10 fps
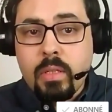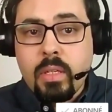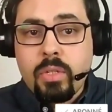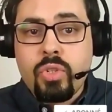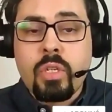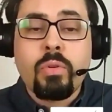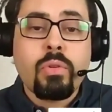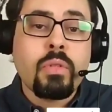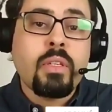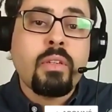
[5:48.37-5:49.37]
dirigé,
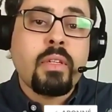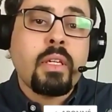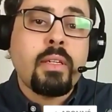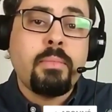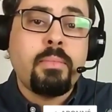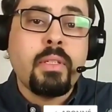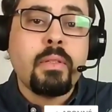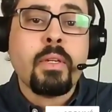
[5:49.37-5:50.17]
orienté vers les lipides.